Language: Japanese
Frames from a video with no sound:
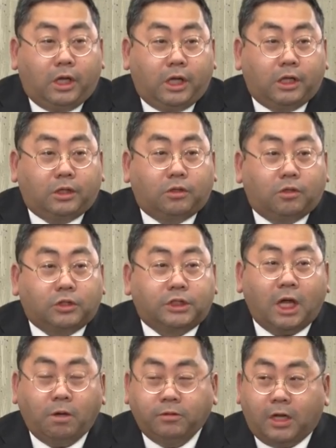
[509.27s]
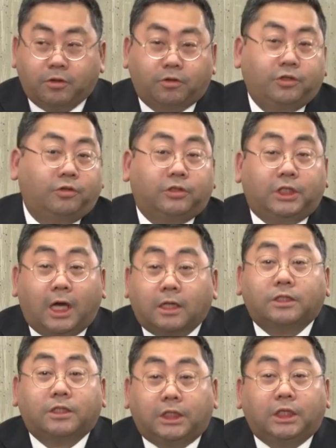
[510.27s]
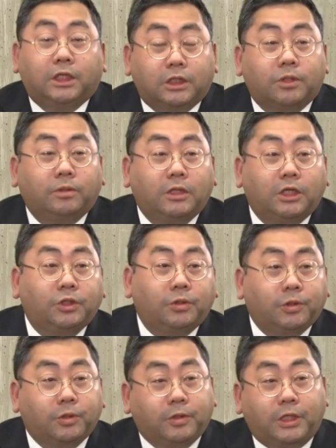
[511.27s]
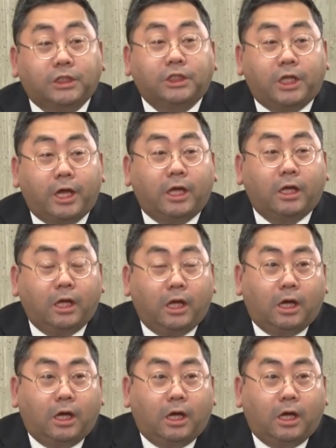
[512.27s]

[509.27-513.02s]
えっと、サウナのように暑いそんな状況でして